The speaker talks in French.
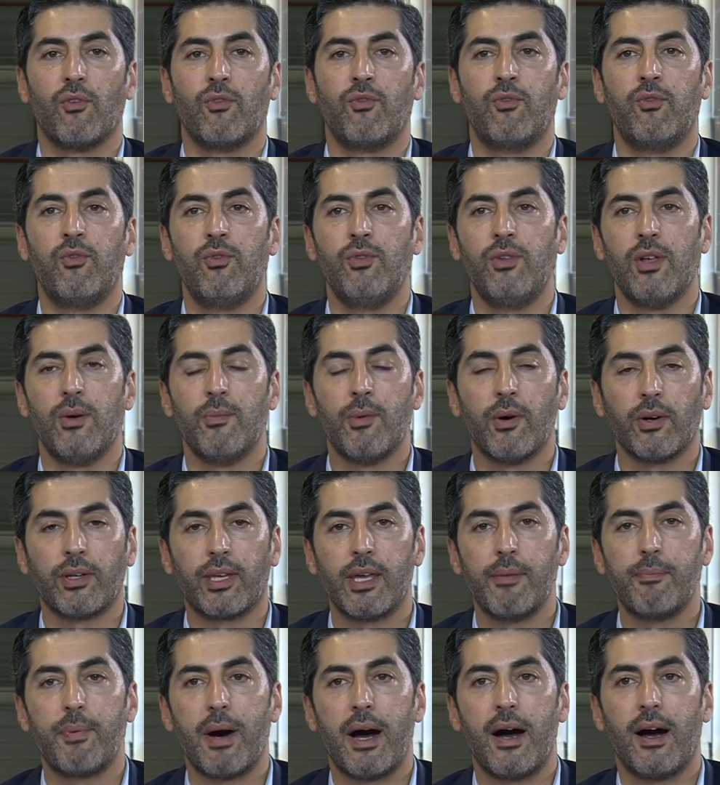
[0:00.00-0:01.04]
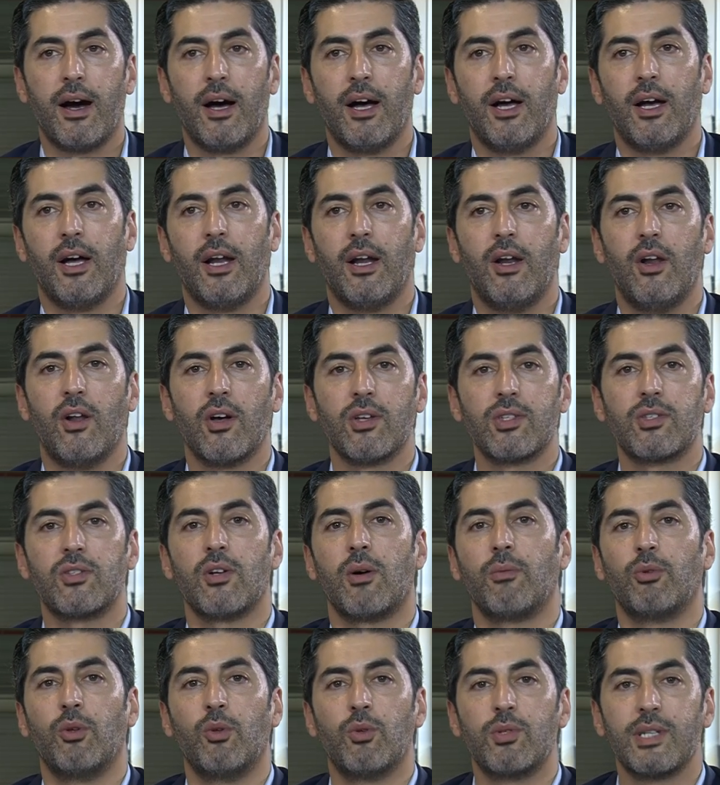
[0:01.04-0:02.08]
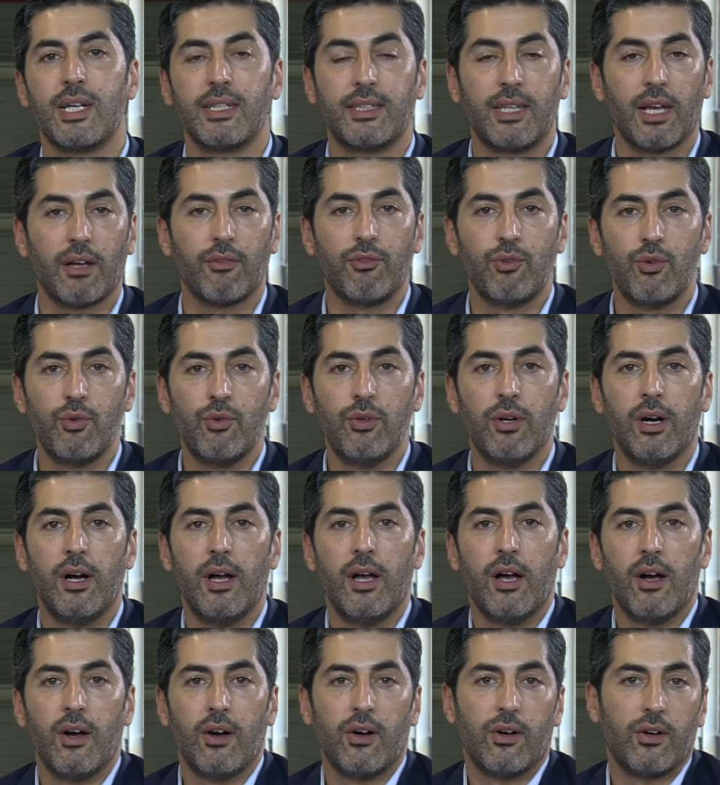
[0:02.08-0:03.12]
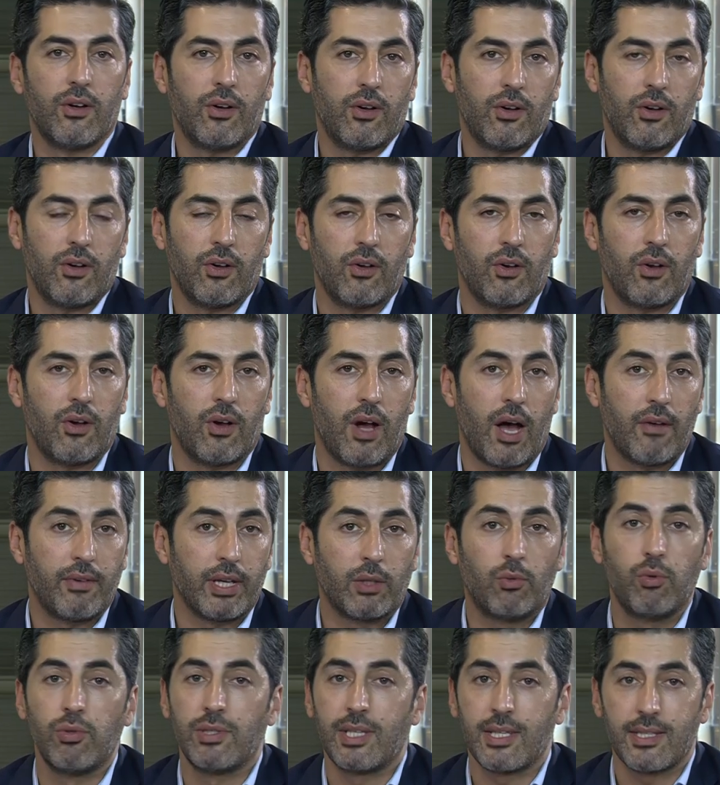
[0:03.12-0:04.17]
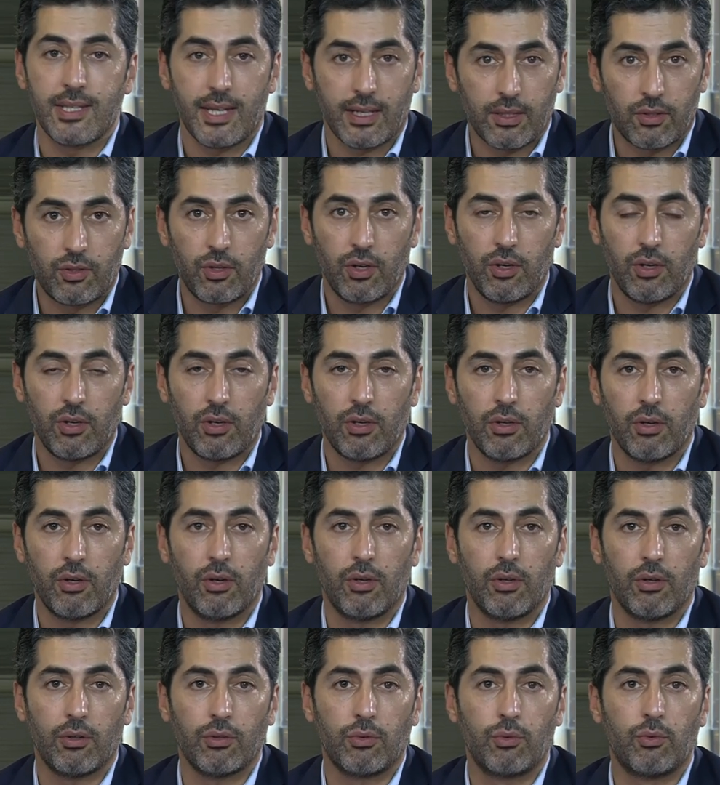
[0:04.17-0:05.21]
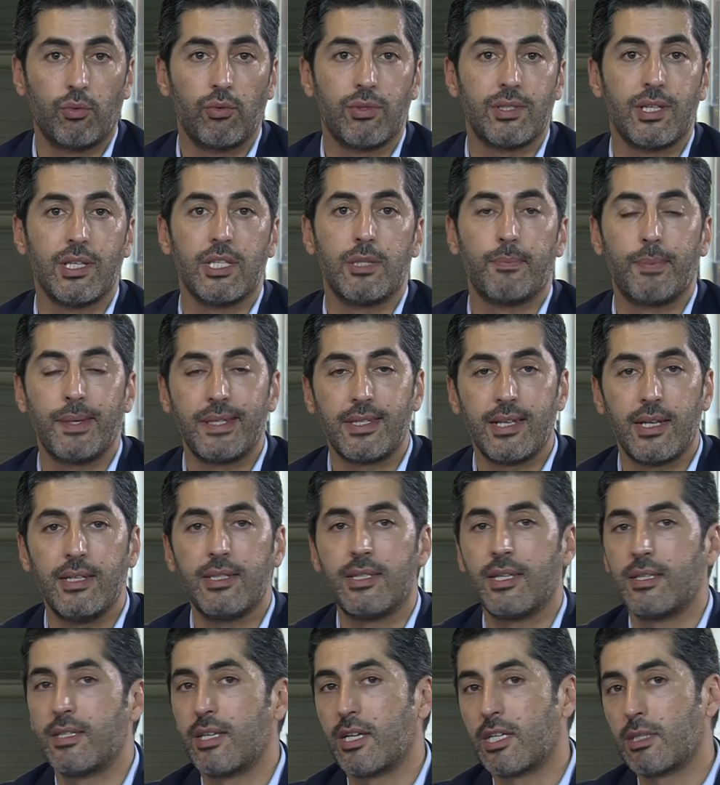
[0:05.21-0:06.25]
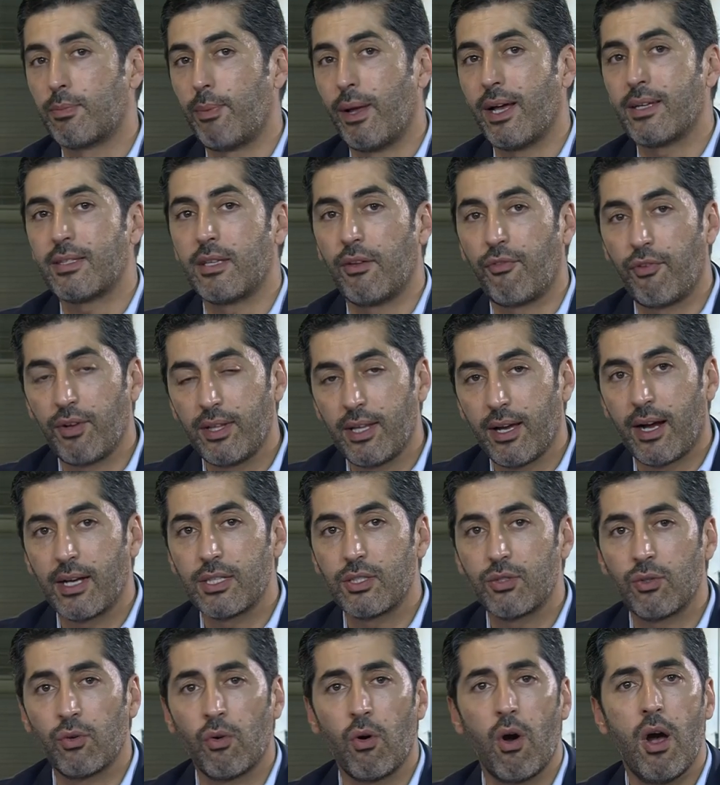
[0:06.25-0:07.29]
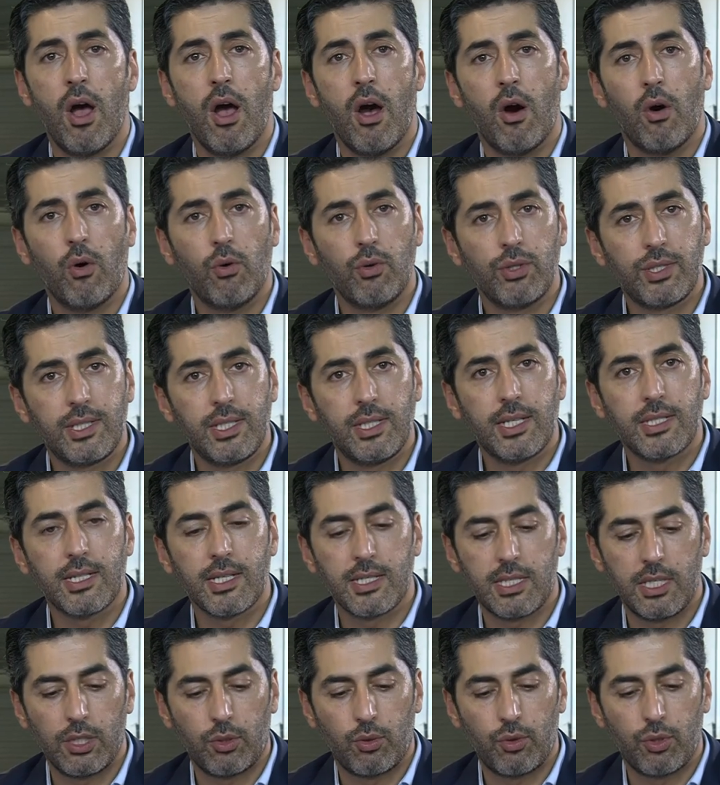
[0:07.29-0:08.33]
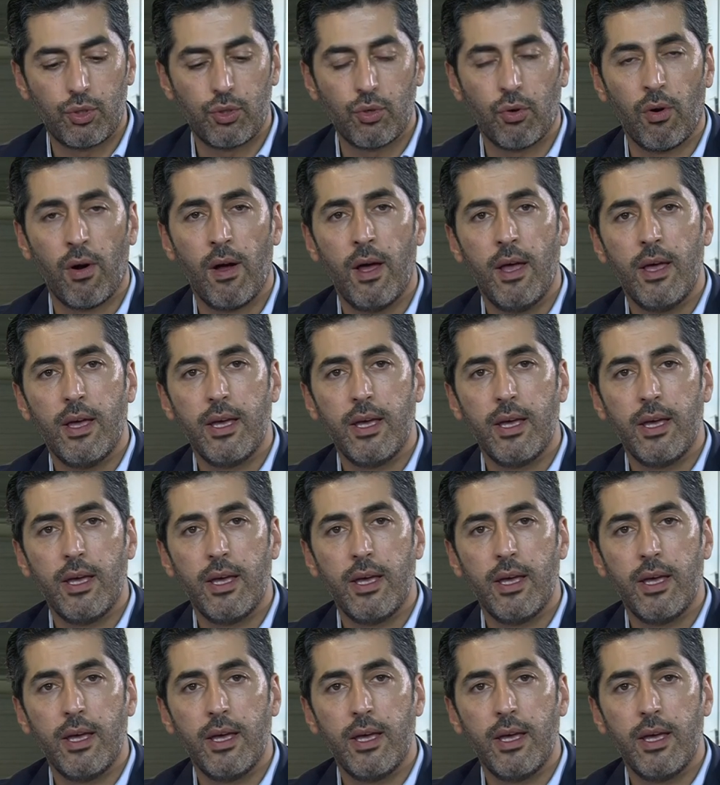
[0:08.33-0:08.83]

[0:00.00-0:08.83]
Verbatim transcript: vous ne manquez pas l'ensemble de nos interviews euh, avec tous ces acteurs, euh, tous ces spécialistes, ces experts, ces fédérations, aussi des institutions.